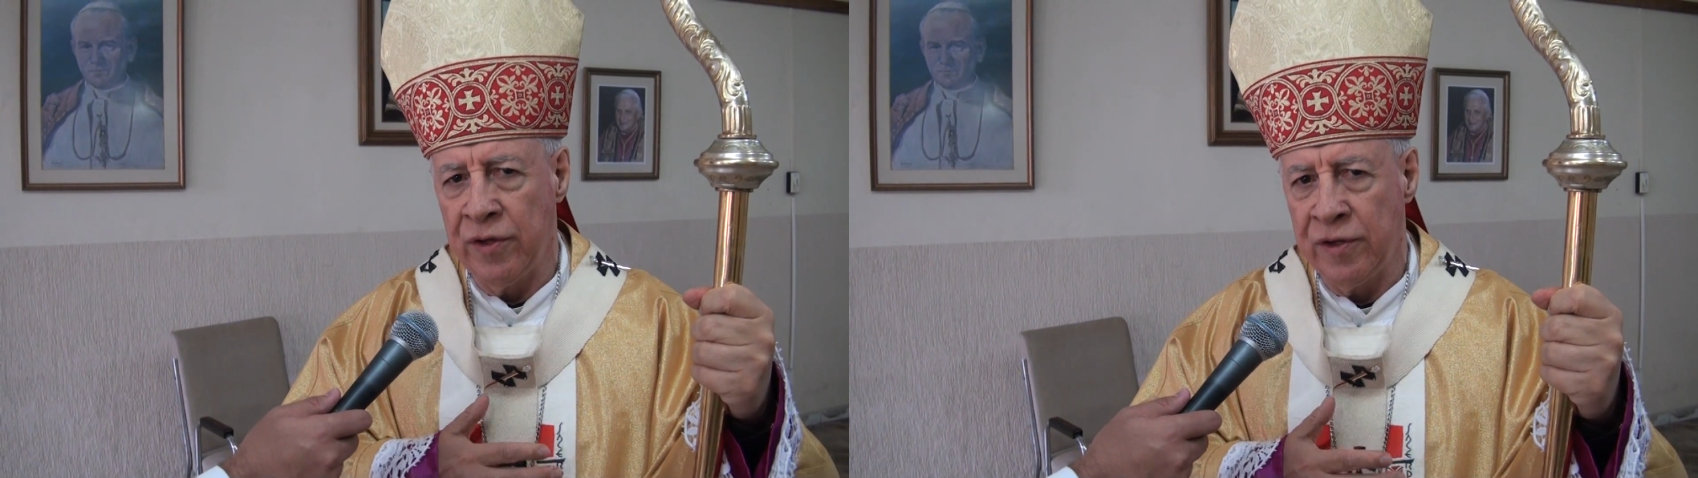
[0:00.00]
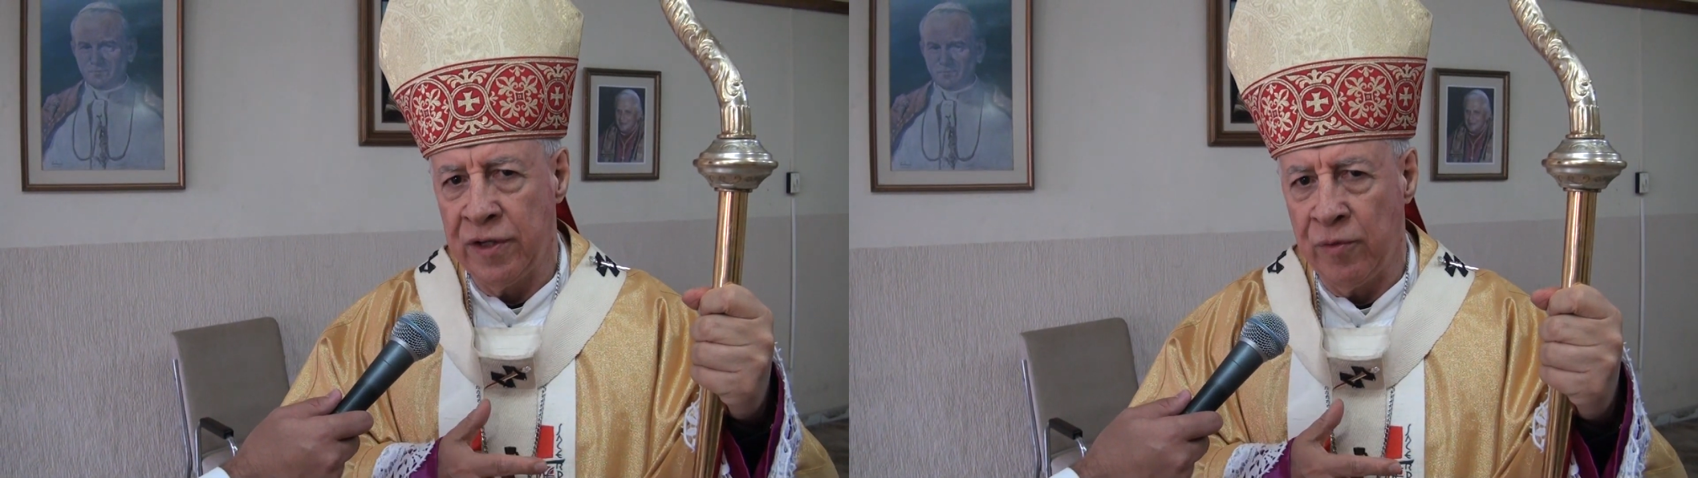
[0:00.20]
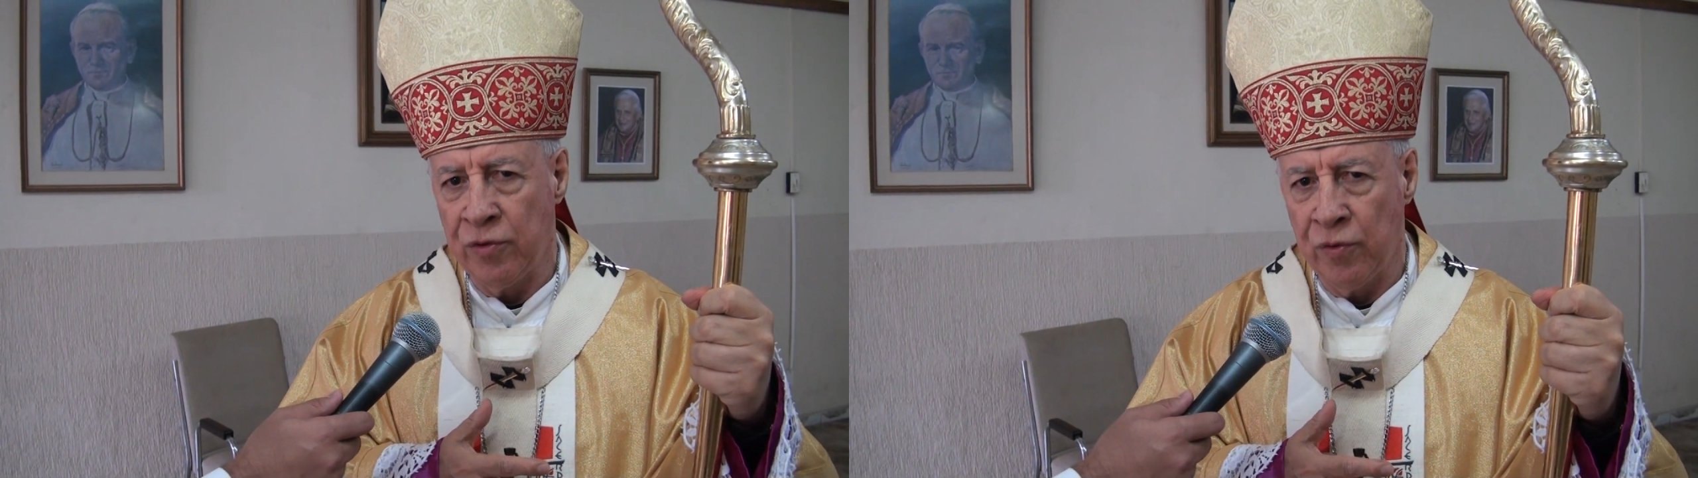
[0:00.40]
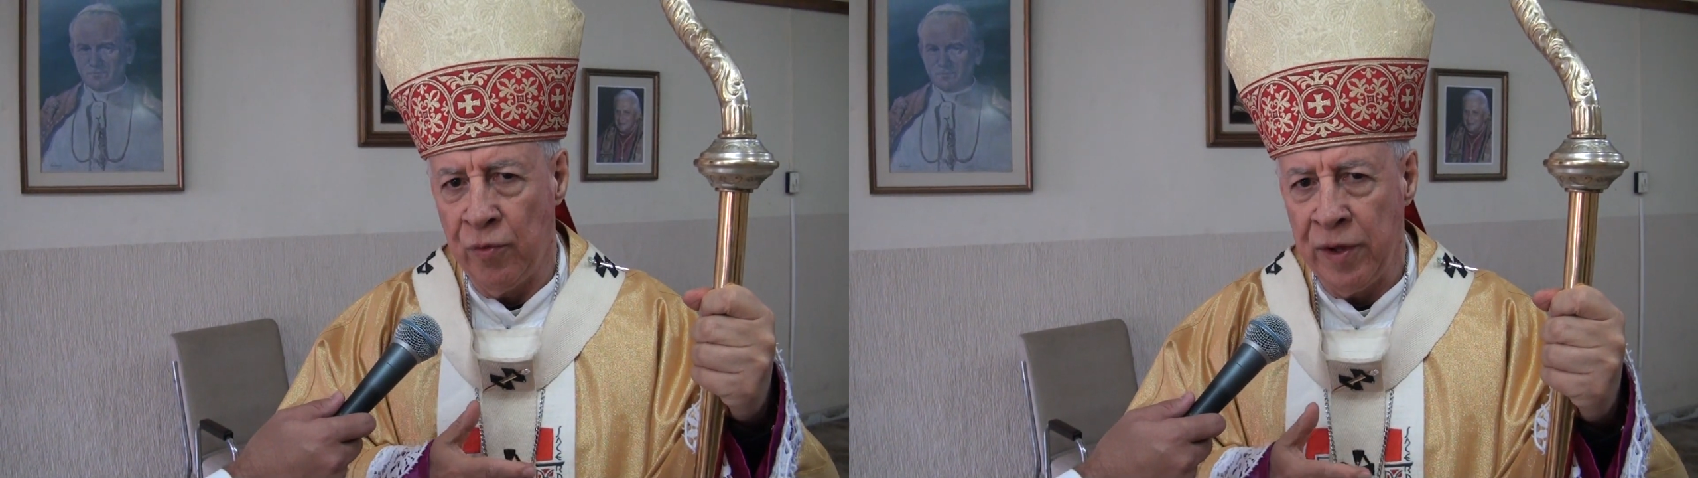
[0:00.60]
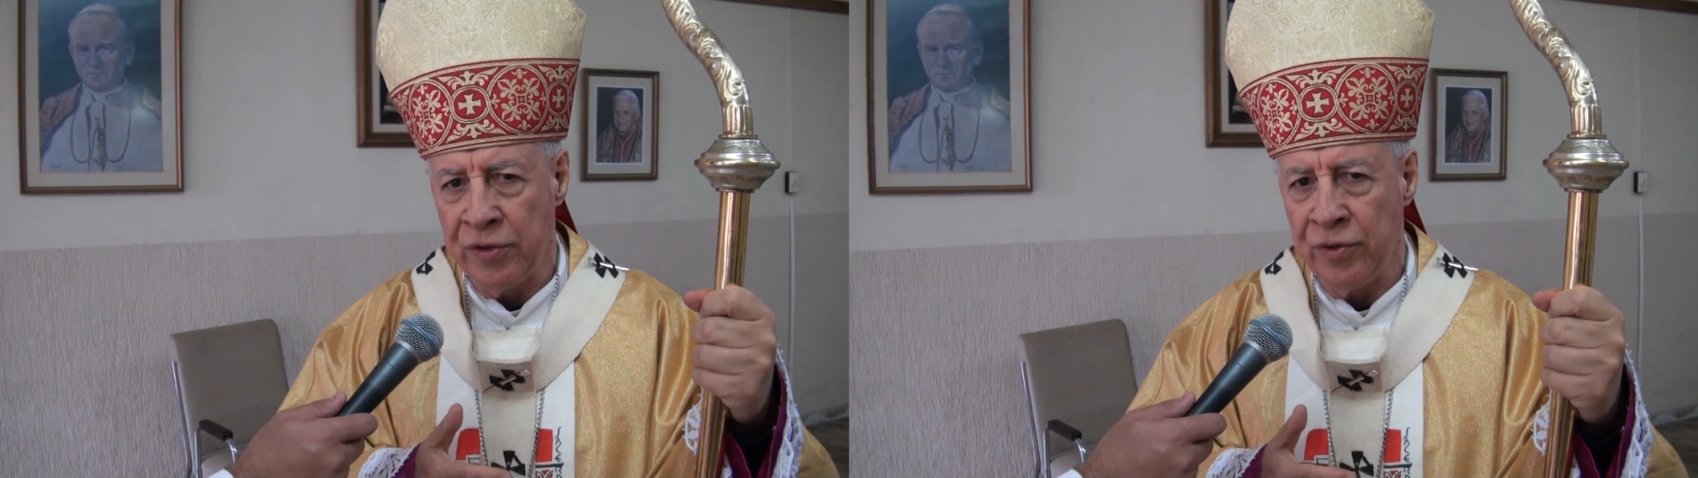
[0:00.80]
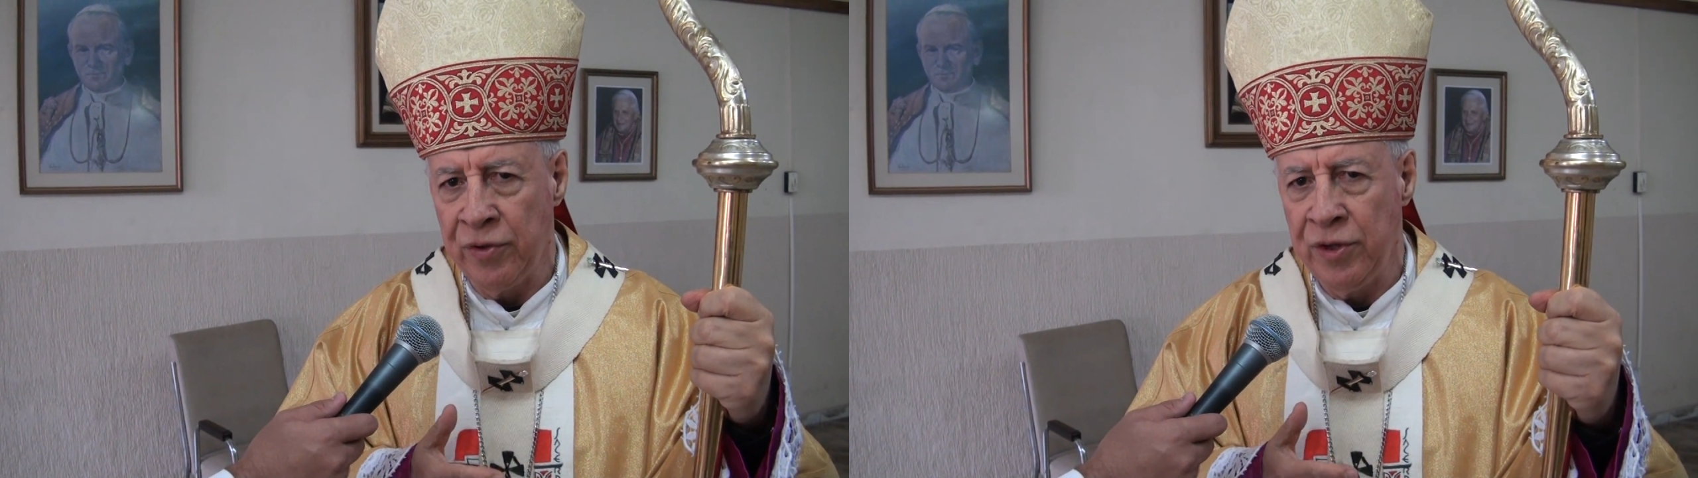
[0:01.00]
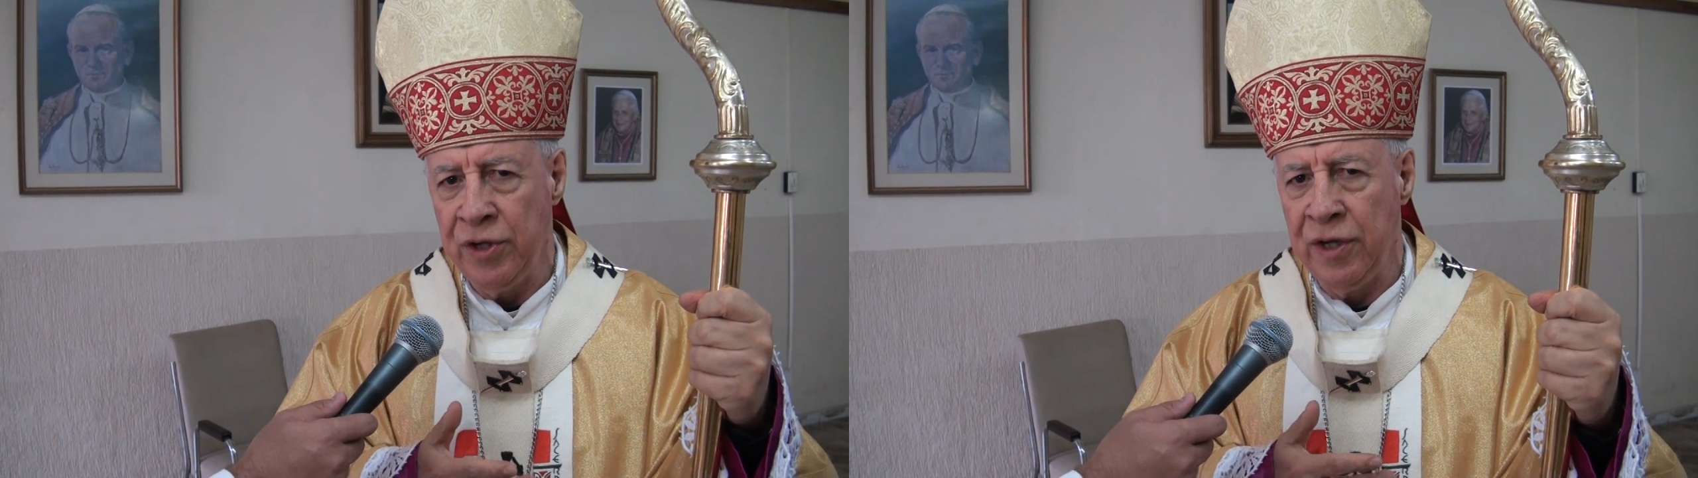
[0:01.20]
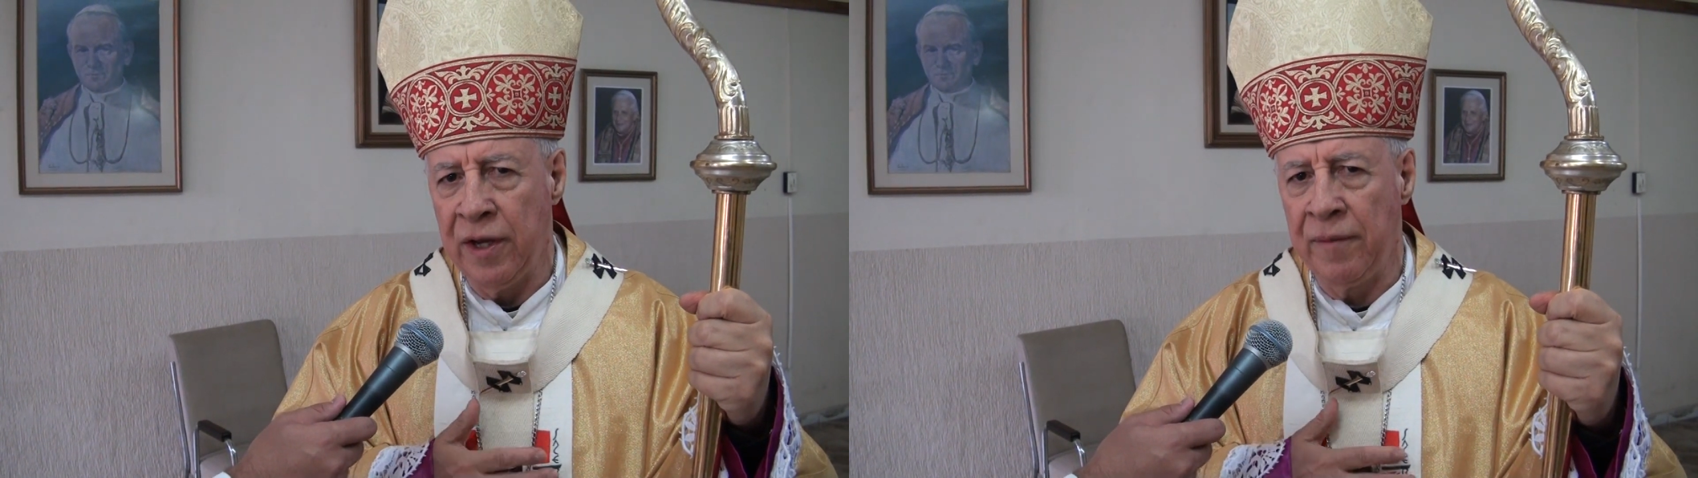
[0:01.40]
nós estamos no começo do
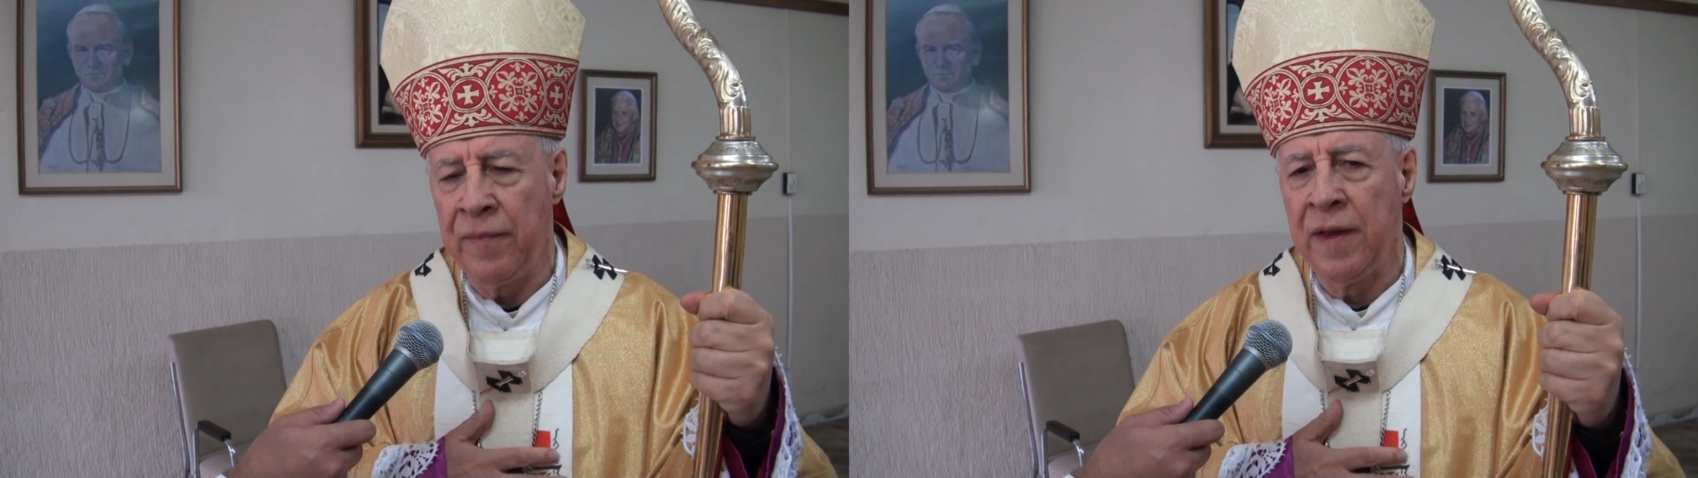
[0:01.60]
dia